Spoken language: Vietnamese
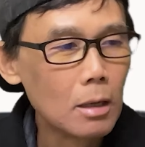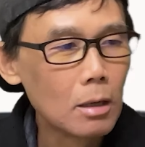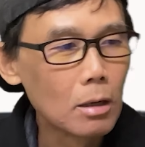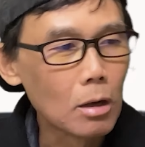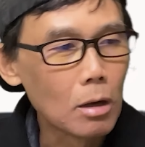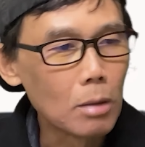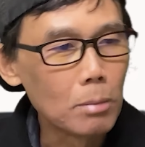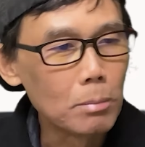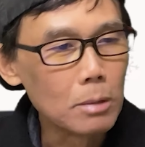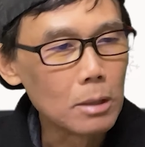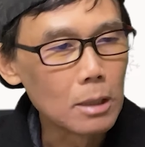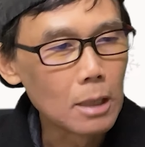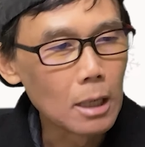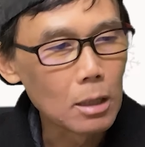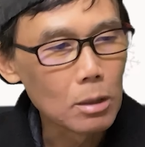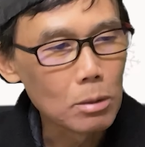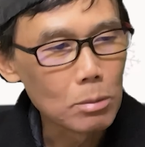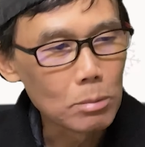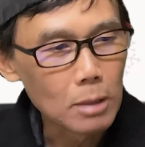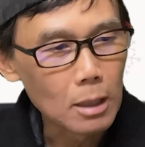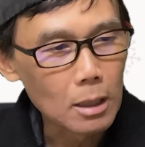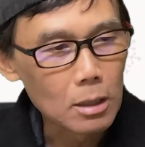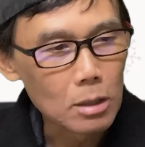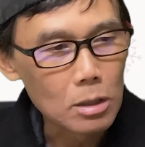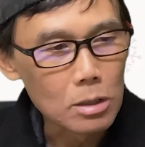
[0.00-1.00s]
còn bữa nay chúng
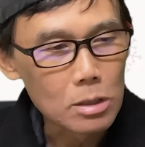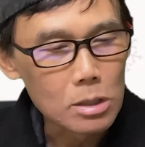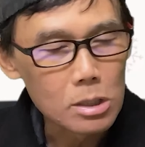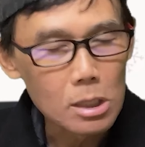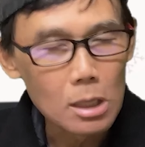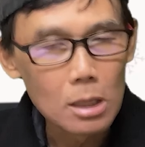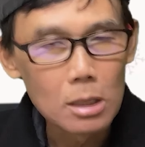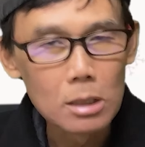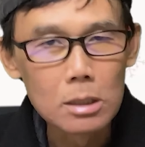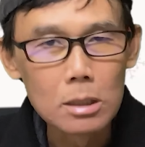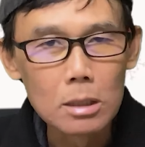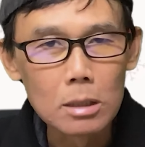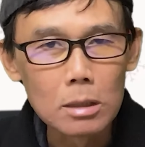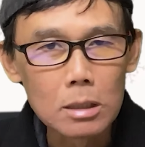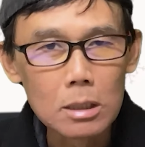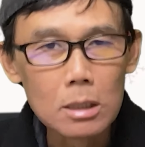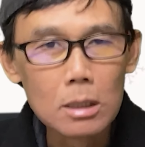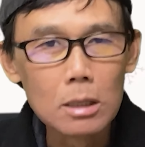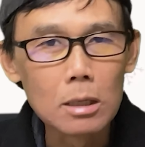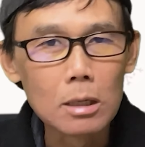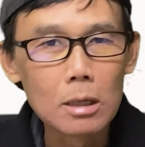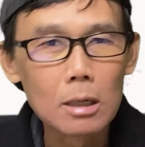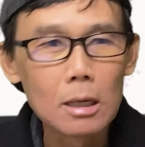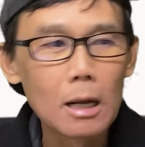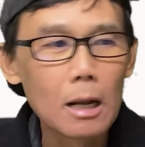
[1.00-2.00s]
ta chỉ sơ lược
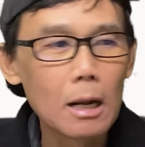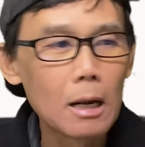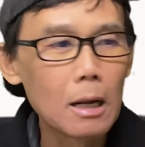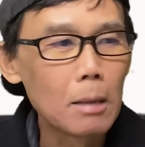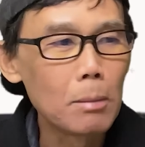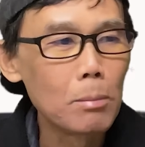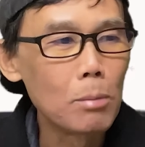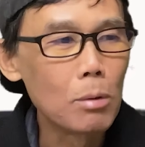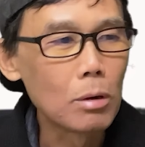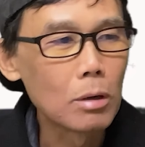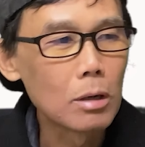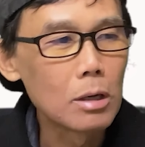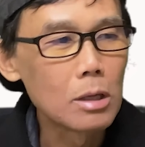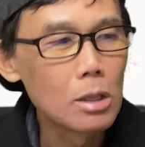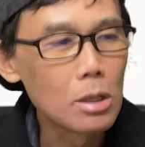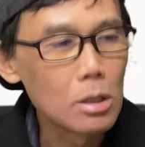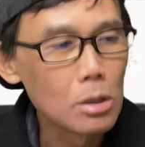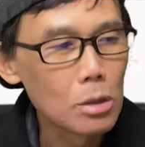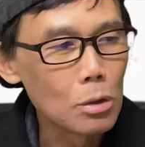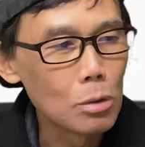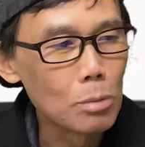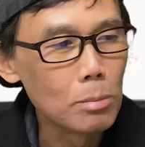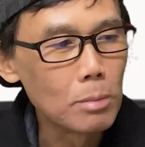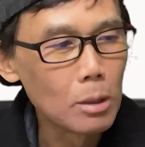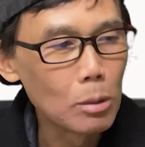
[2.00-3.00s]
đưa nó ra là một cái ví
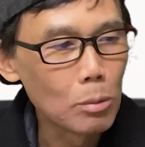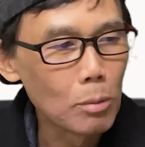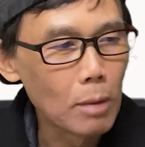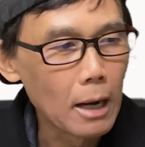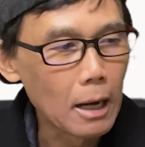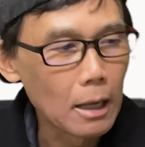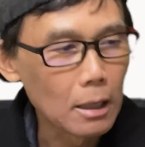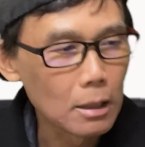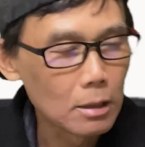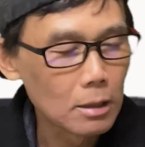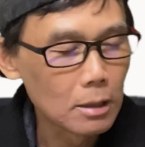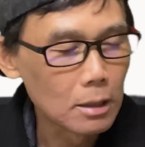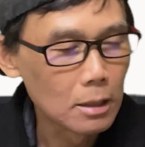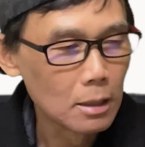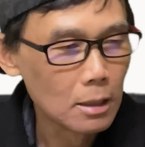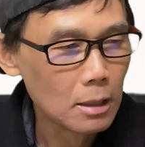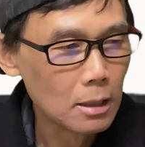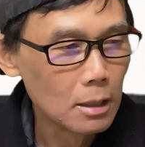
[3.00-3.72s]
dụ minh họa thôi